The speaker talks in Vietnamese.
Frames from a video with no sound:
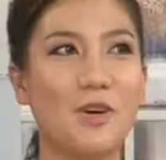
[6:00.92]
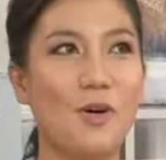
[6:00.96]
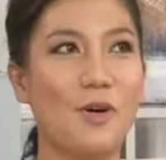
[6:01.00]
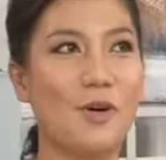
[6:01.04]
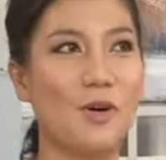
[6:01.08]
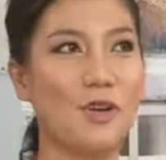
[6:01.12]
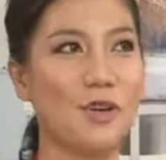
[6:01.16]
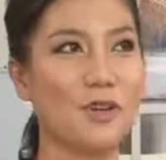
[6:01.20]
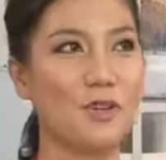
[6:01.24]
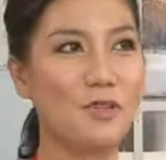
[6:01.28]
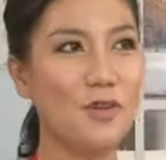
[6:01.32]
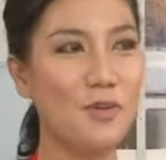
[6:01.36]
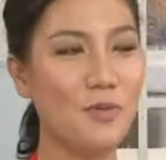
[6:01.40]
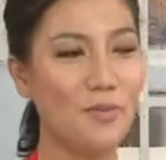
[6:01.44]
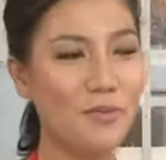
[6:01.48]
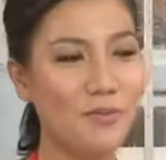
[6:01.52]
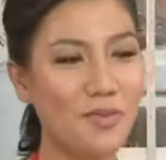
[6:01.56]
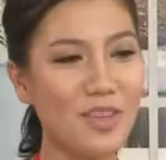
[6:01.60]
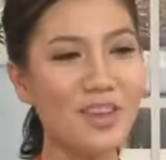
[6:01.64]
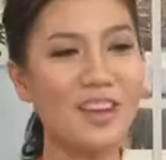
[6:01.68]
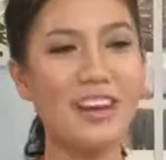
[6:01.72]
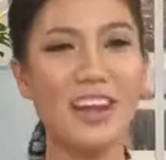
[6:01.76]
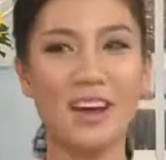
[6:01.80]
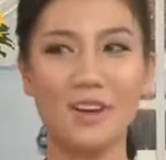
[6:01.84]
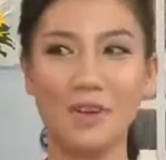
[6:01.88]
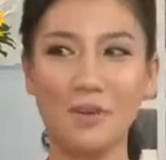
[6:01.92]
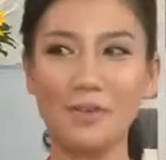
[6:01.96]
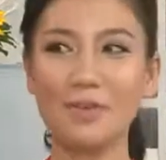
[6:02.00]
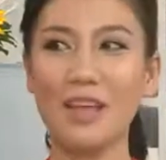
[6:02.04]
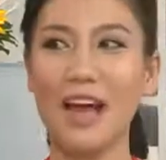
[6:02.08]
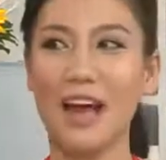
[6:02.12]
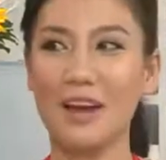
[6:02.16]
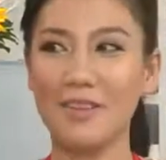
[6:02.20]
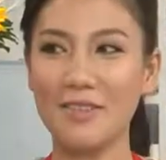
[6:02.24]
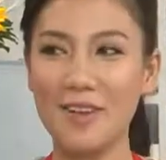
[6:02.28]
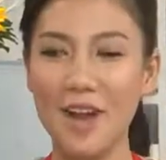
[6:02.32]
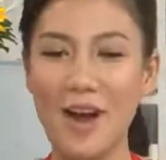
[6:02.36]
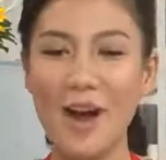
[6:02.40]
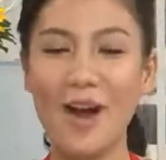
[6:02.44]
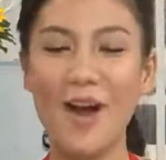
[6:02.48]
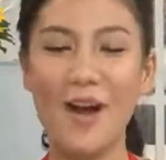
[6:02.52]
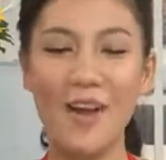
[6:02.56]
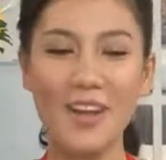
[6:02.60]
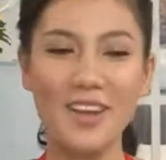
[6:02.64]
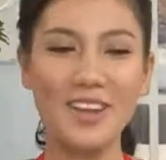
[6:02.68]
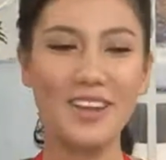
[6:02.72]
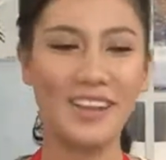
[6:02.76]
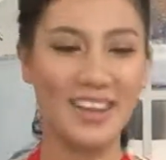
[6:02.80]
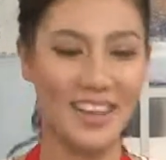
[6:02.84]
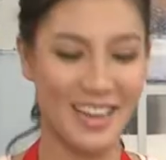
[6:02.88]
Rồi đúng như là cô Thảo
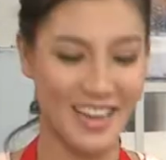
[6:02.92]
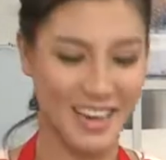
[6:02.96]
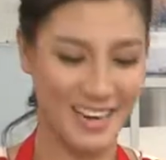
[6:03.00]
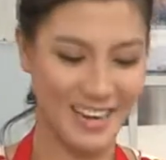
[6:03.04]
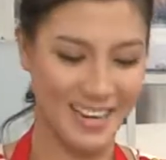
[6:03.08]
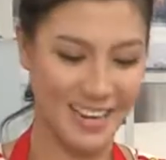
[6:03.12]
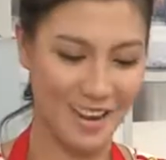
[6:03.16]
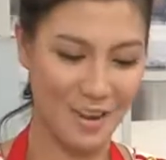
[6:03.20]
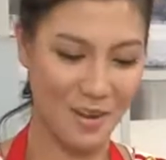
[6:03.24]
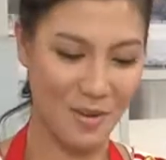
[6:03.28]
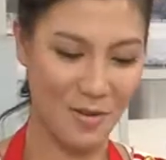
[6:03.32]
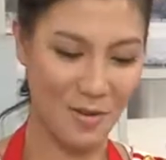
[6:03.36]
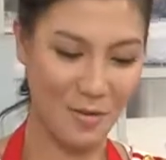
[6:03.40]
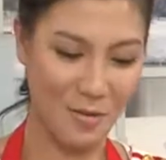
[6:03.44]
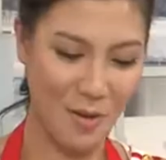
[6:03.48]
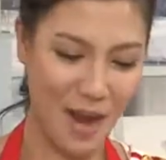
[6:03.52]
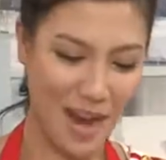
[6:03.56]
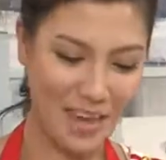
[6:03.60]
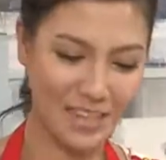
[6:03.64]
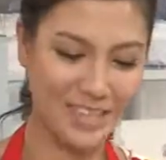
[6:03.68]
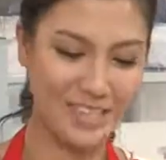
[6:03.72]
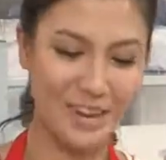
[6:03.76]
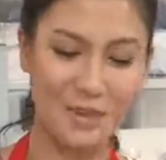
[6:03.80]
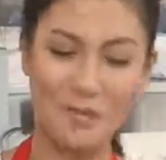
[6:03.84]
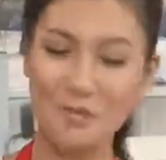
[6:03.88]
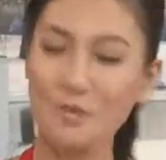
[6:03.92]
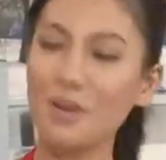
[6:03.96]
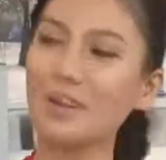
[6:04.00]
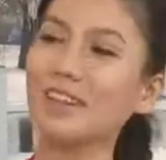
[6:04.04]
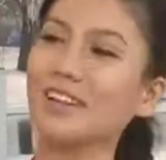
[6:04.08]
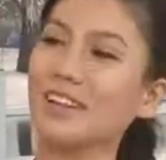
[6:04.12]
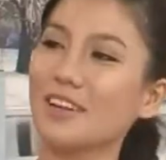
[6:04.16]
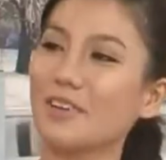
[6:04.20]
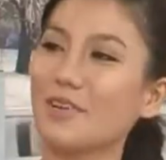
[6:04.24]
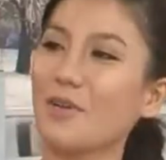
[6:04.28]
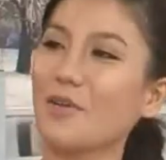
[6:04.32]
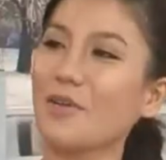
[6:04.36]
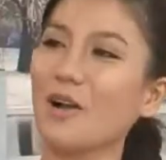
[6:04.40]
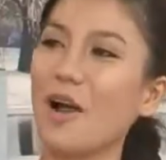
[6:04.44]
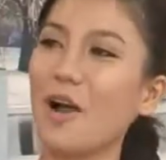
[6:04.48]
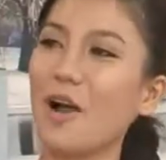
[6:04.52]
nói, điều quan trọng quyết định